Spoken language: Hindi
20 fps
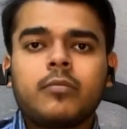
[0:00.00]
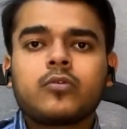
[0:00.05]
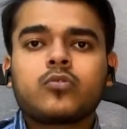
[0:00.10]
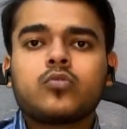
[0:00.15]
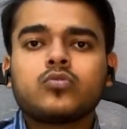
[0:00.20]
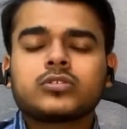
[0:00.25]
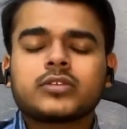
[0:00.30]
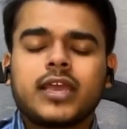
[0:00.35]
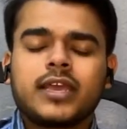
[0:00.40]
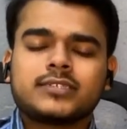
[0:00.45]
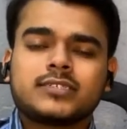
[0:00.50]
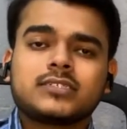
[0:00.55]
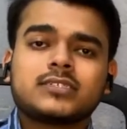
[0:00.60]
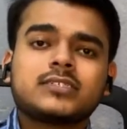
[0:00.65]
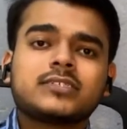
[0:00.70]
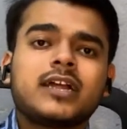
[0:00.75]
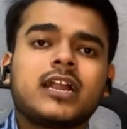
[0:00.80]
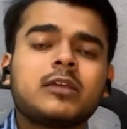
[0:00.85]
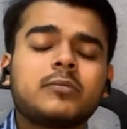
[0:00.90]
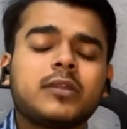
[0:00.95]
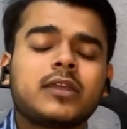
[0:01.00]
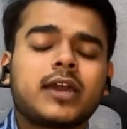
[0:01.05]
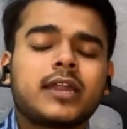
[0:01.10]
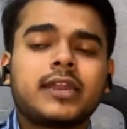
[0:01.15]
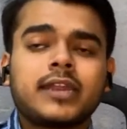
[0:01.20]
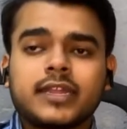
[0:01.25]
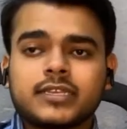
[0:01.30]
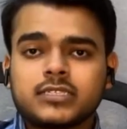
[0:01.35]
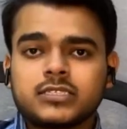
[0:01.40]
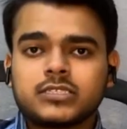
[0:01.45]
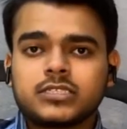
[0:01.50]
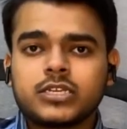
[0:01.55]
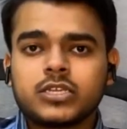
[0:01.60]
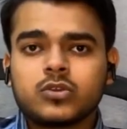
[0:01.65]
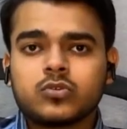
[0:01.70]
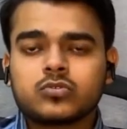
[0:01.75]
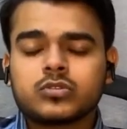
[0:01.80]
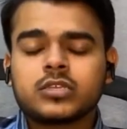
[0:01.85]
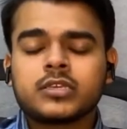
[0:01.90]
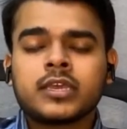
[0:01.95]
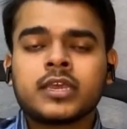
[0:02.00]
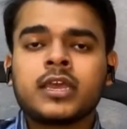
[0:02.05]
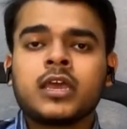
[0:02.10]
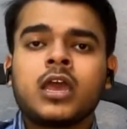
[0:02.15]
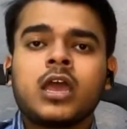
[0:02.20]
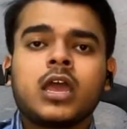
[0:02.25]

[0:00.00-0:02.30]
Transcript: कुछ एसेसरी गाड़ी में लगानी नेसेसरी होती हैं